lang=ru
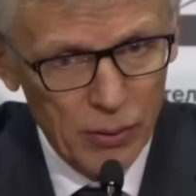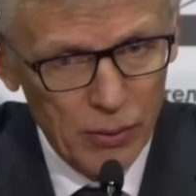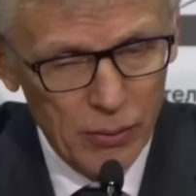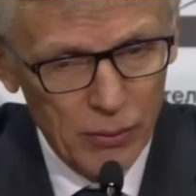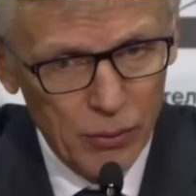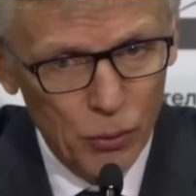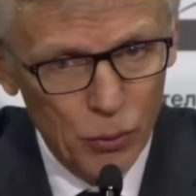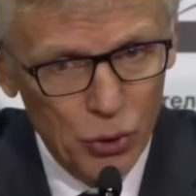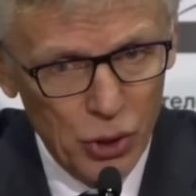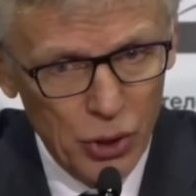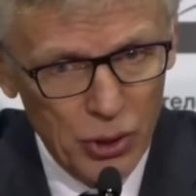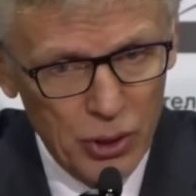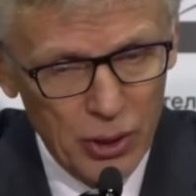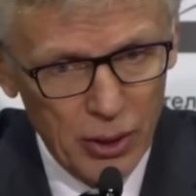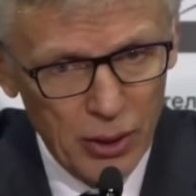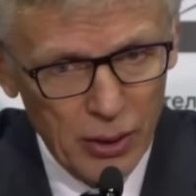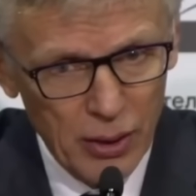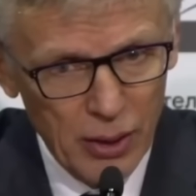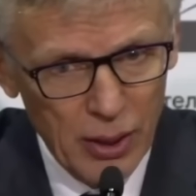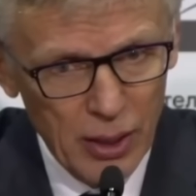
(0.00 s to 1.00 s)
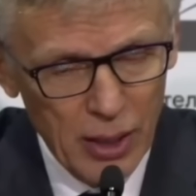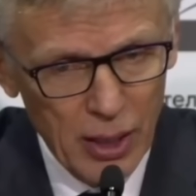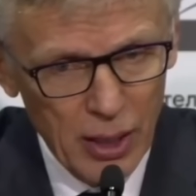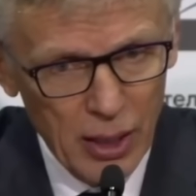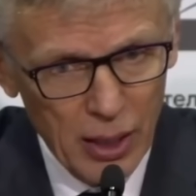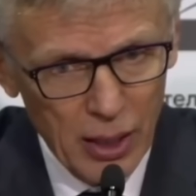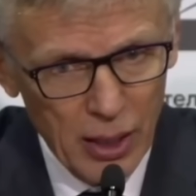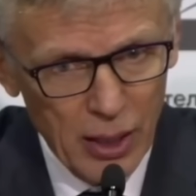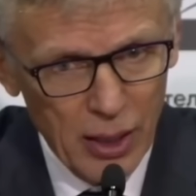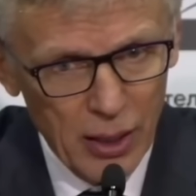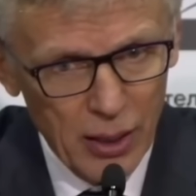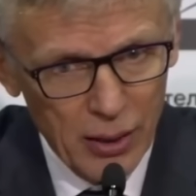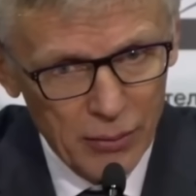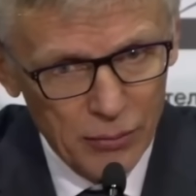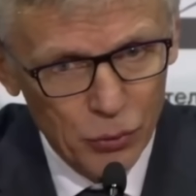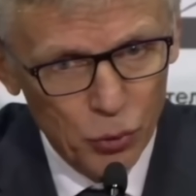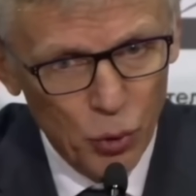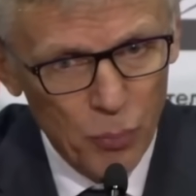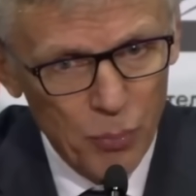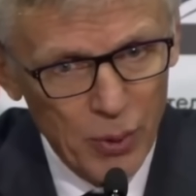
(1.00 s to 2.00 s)
включиться в
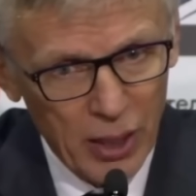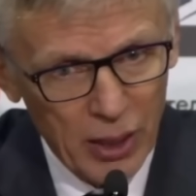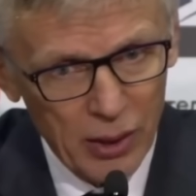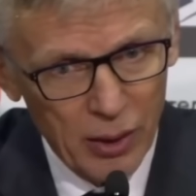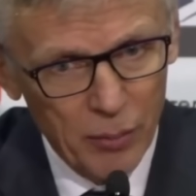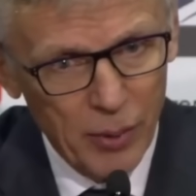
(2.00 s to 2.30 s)
то пекло